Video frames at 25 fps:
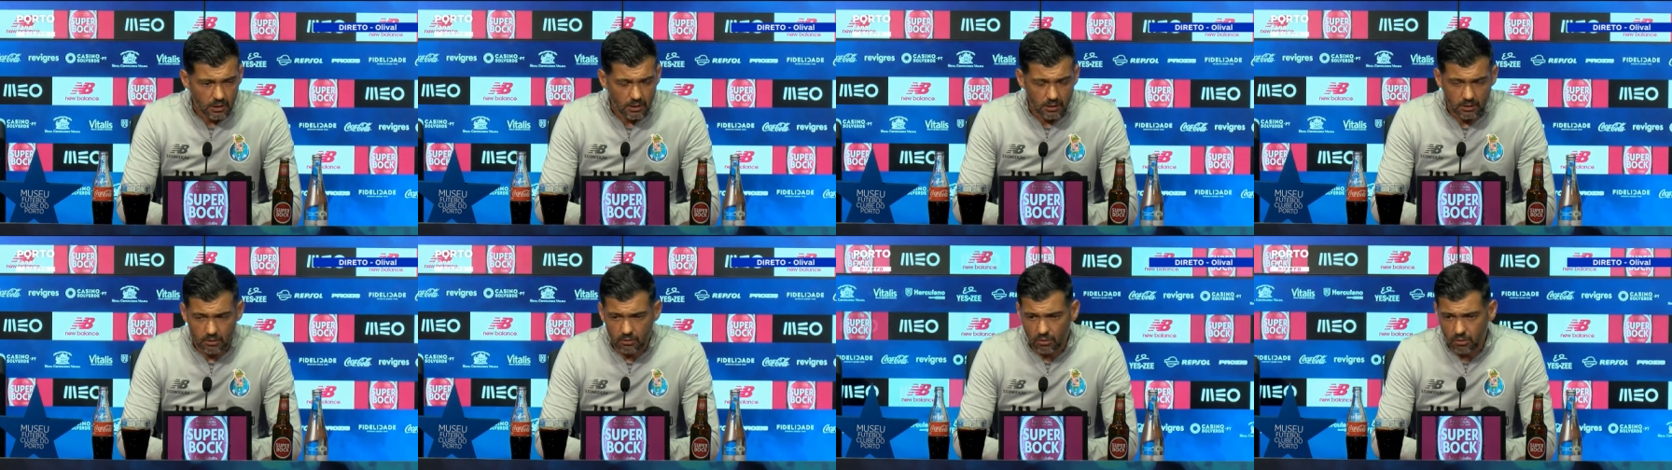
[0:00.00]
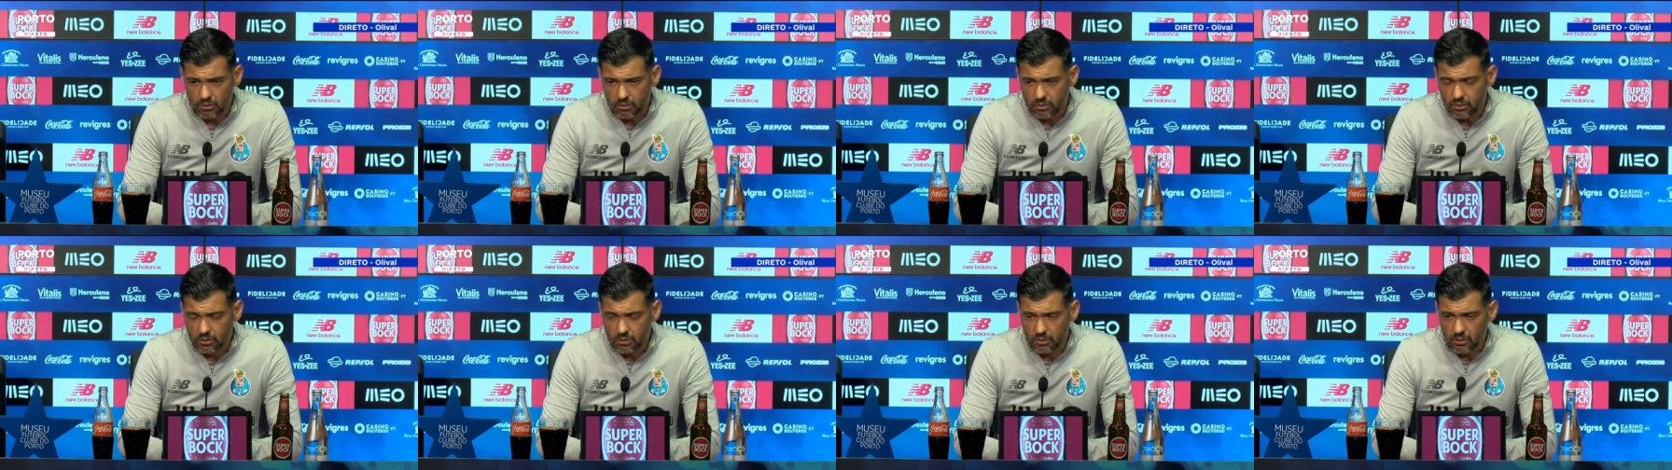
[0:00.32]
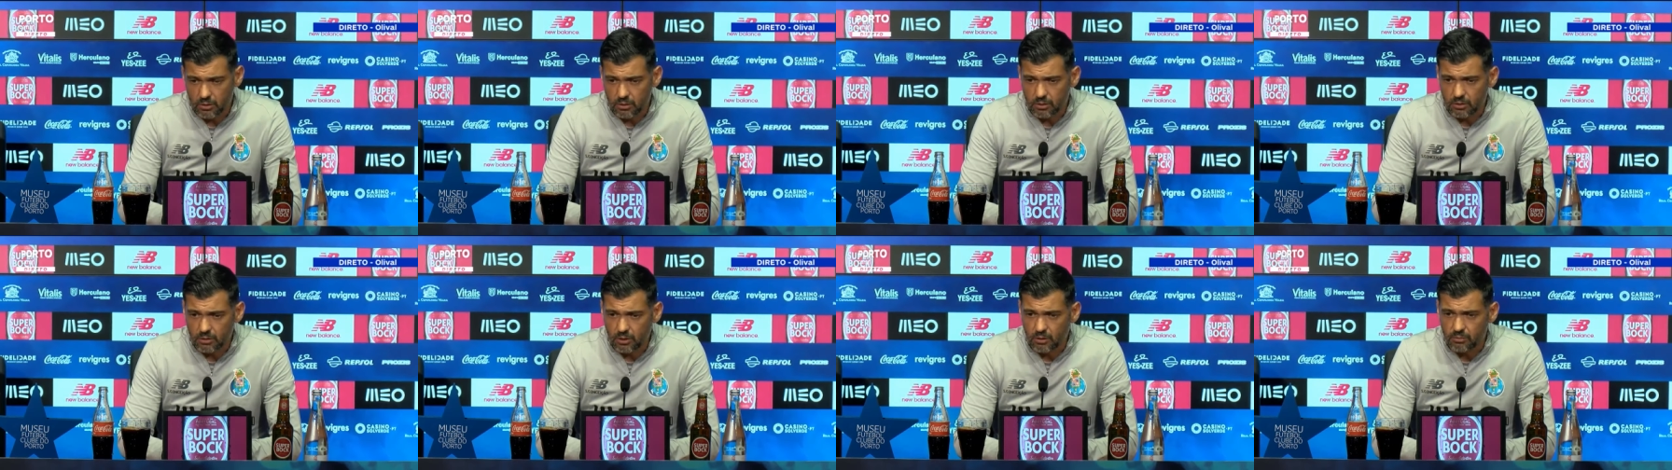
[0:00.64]
e nós
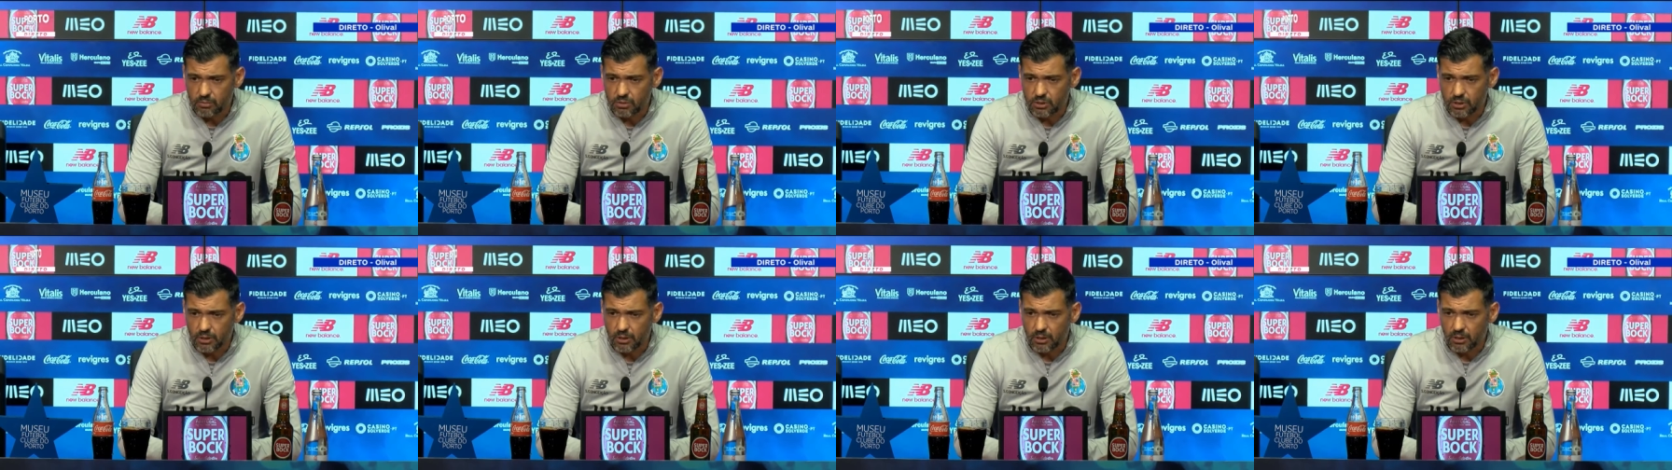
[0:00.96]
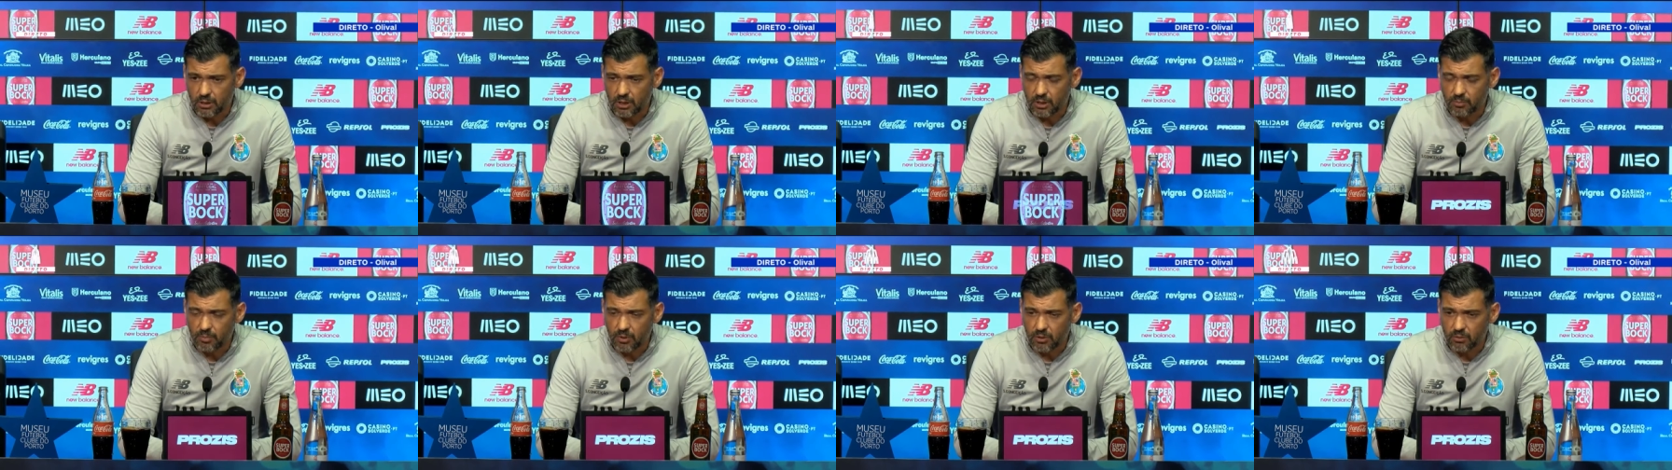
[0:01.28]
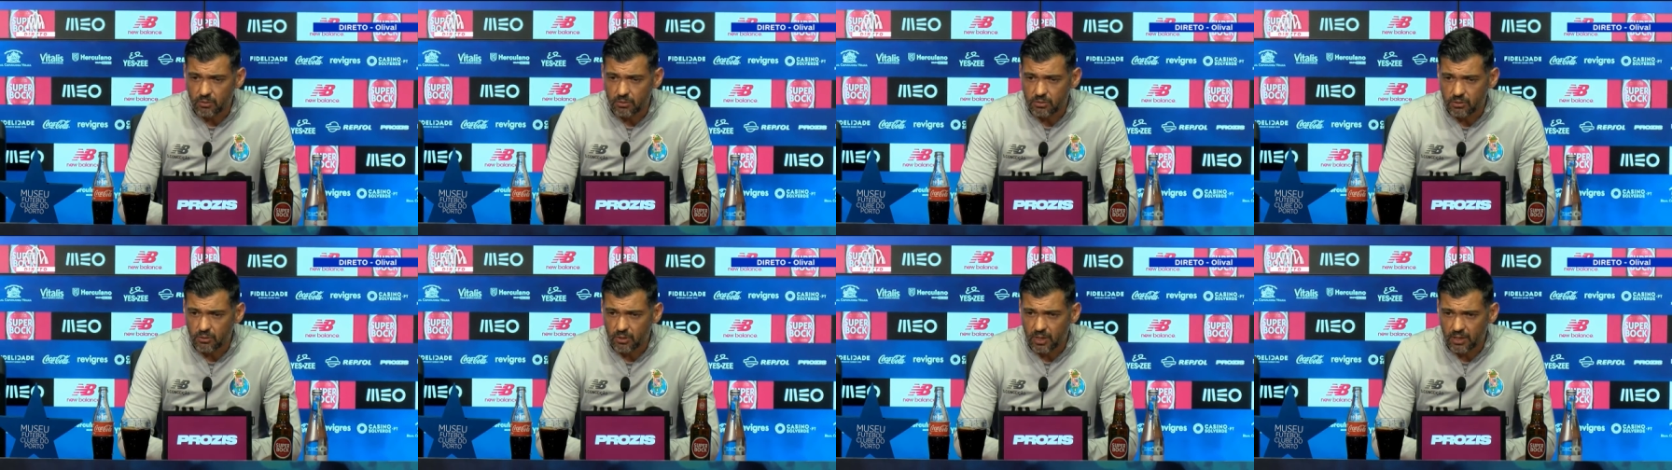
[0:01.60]
temos de ser a equipa
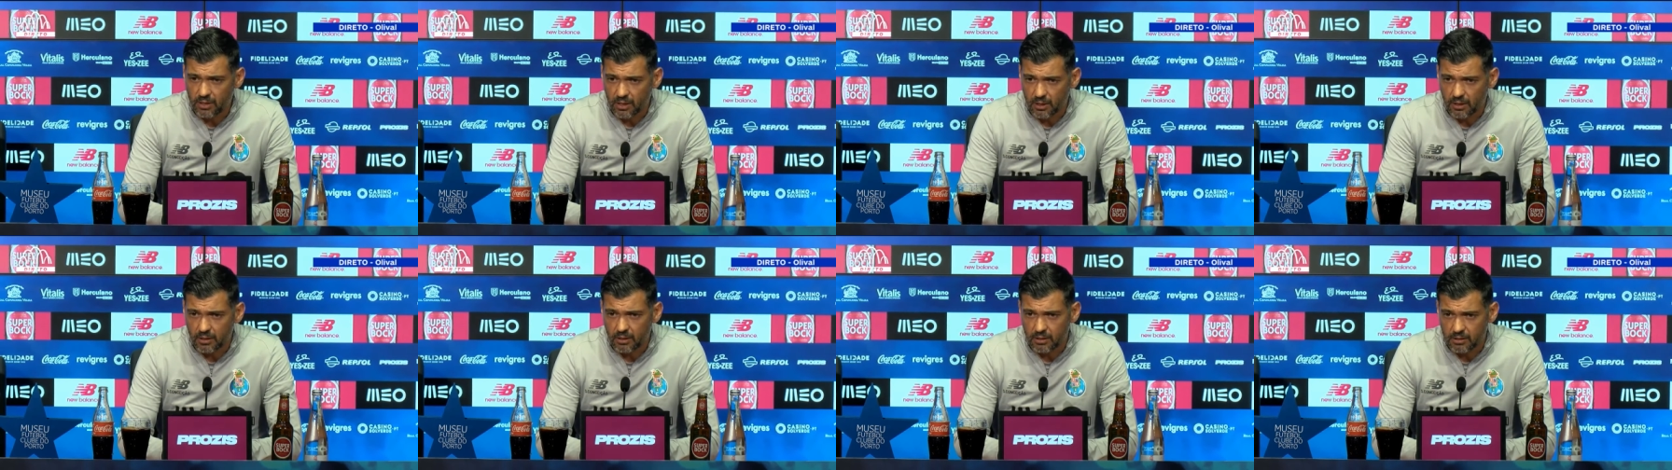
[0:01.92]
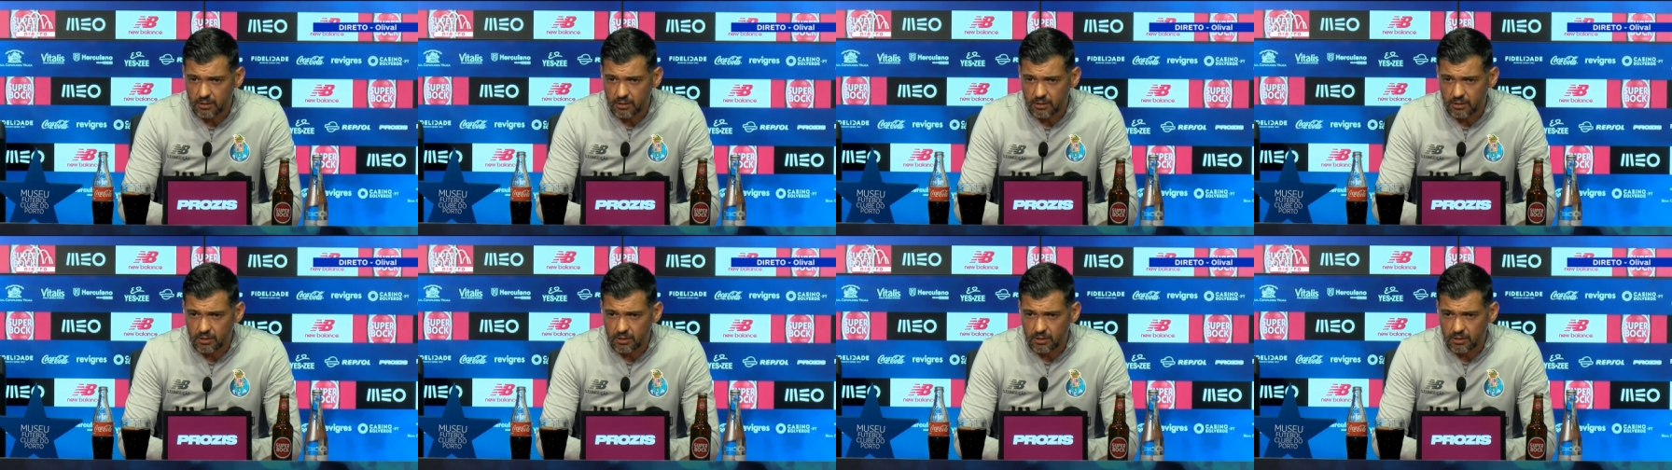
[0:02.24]
que conseguiu ganhar